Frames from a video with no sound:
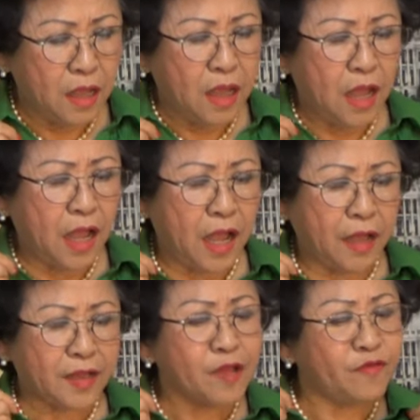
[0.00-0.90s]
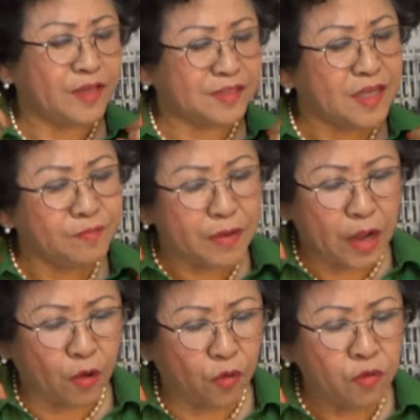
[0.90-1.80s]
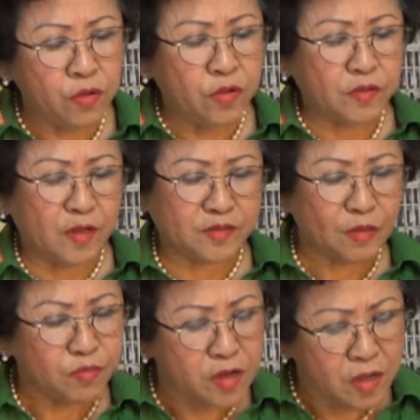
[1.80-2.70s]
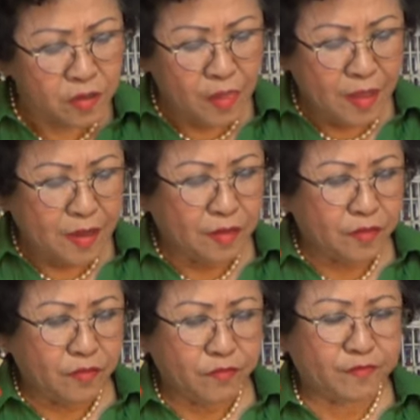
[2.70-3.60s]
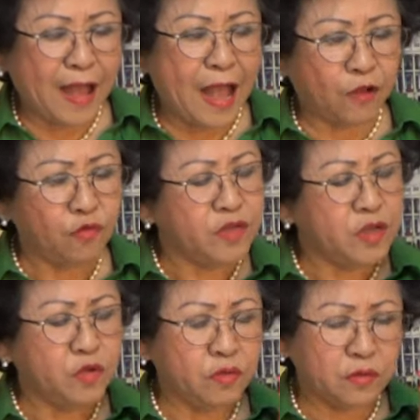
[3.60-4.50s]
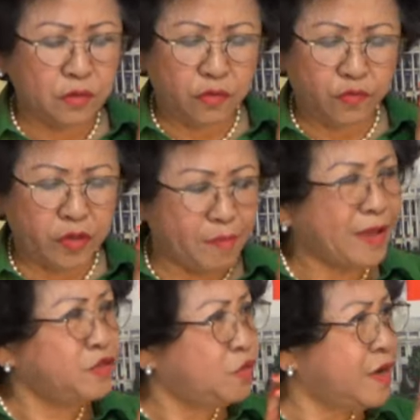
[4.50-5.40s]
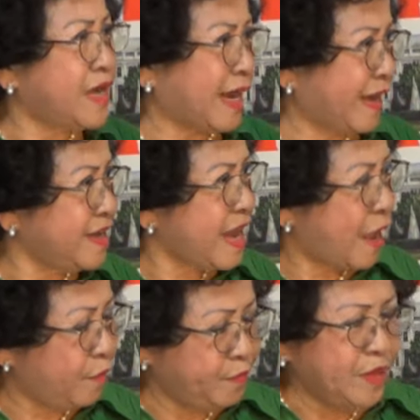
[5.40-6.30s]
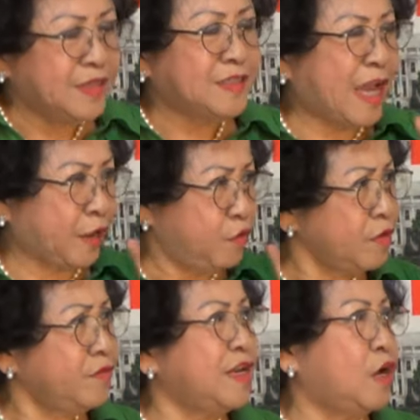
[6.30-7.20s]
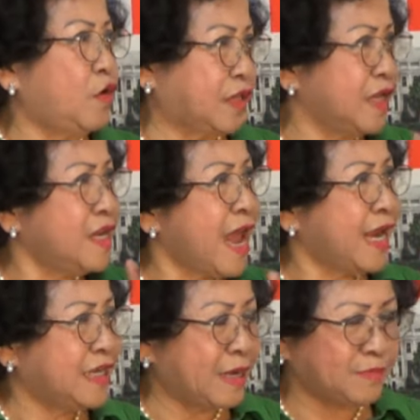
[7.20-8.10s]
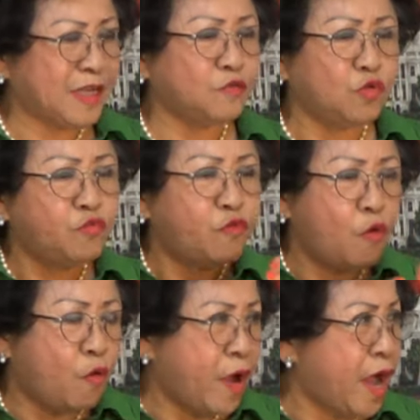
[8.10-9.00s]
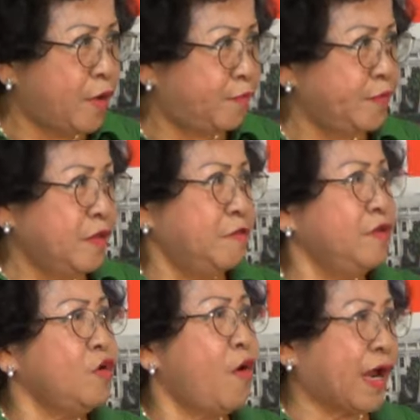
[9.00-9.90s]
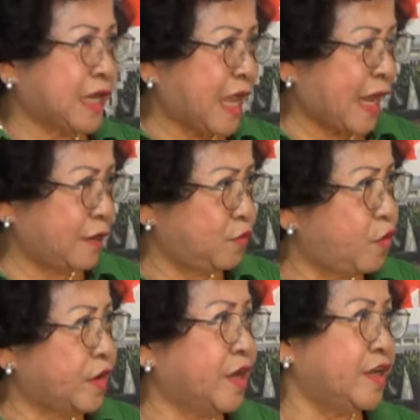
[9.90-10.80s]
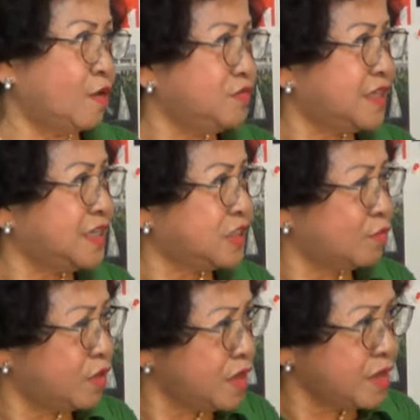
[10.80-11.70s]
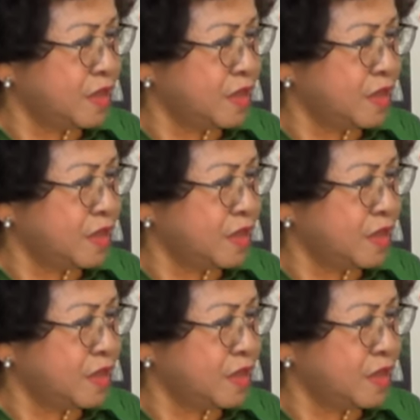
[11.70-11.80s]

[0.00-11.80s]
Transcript: à, các vị dân biểu ở trong nước và cũng như Ủy ban Trung ương Đảng lãnh đạo giải quyết vấn đề luật đất đai làm sao cho phù hợp với hoàn cảnh của người nông dân trong nước,